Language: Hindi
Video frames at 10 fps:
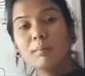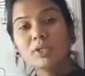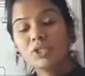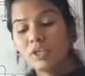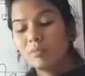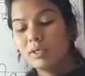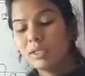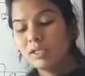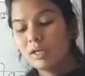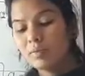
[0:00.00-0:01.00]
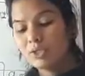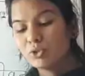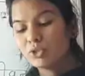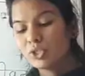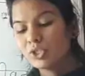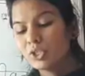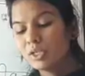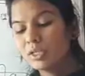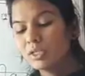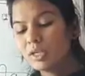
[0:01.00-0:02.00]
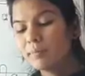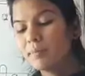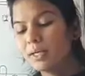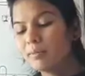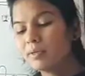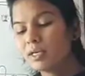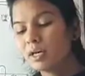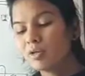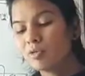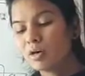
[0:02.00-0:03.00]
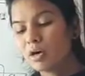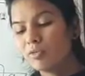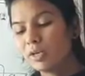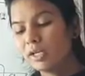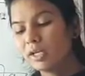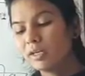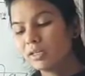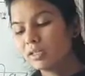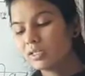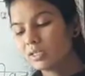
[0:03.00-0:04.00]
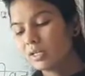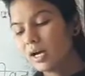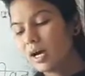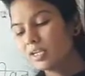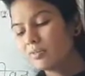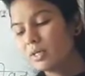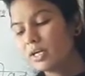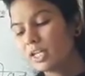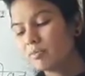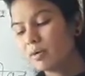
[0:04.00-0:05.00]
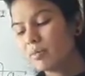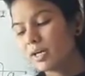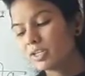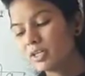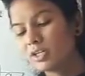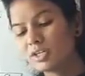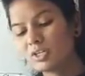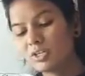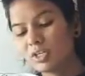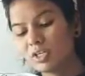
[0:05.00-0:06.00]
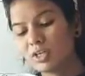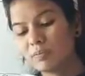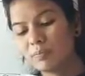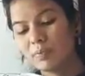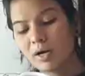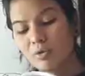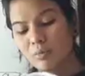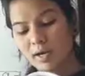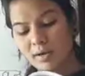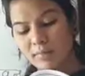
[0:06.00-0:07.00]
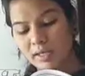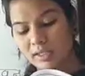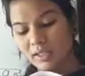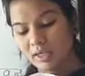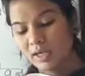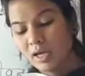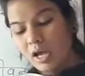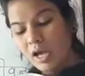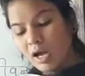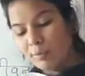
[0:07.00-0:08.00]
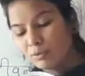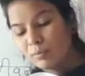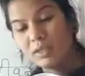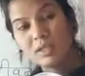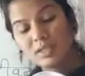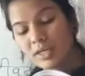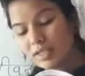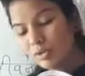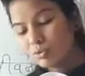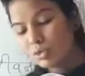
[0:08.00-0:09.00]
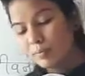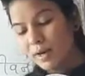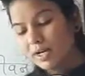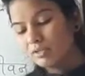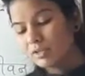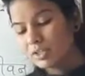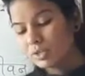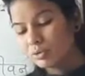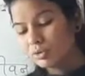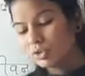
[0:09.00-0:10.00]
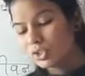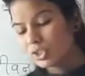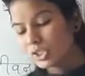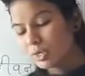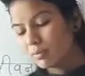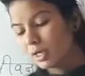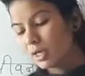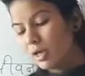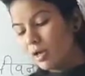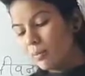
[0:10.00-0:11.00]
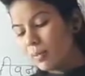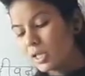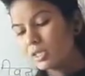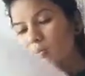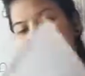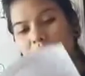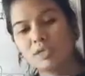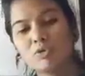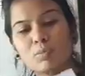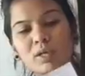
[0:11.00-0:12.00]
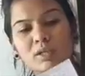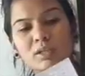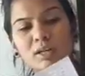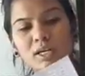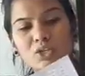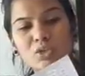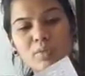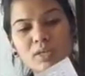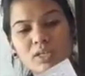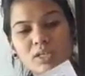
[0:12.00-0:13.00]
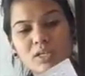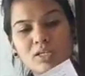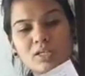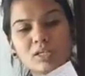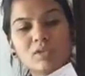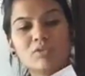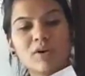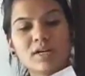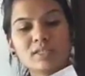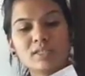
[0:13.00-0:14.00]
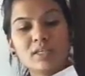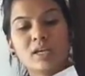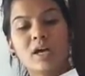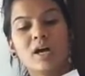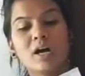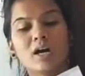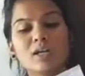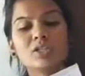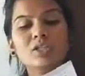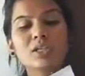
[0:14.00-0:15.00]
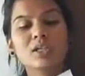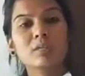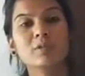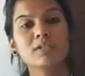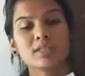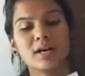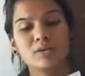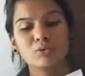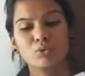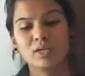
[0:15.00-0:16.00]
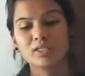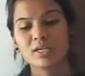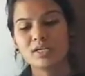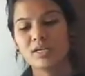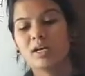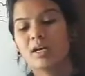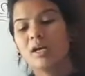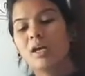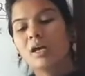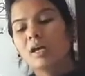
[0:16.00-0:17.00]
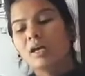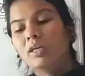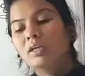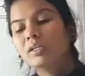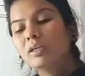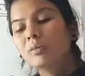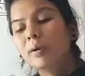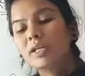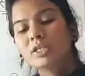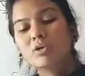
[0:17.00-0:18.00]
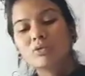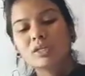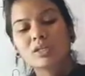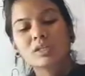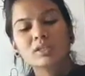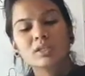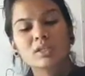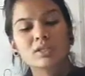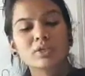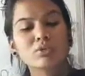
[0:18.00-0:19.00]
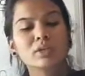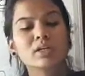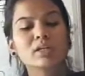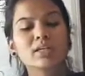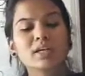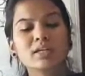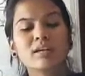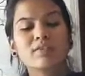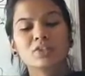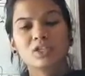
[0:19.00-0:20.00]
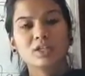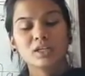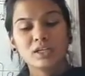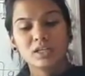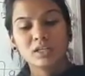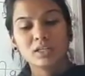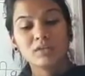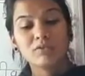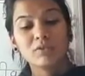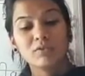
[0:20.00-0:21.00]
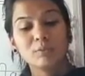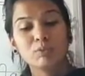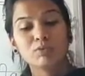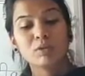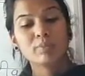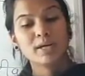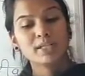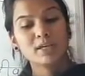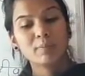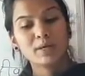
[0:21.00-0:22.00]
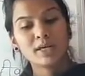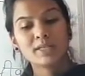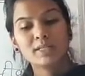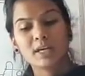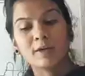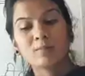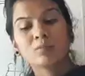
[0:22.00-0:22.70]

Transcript: मैं शर्मिंदा था बच्चों शिक्षक के प्रेम की अवहेलना न कर सका आज मेरी आत्मा मास्टर कृष्ण शंकर का उपकार मानती है अब तो मैं यह जानता हूँ कि भारतवर्ष की उच्च शिक्षा में मातृभाषा के उपरांत राष्ट्रभाषा संस्कृत फारसी अंग्रेजी के लिए भी स्थान होना चाहिए इतनी भाषाओं की गिनती से किसी को डर जाने की आवश्यकता नहीं यदि विविध पूर्वक भाषाएं पढ़ाई जाए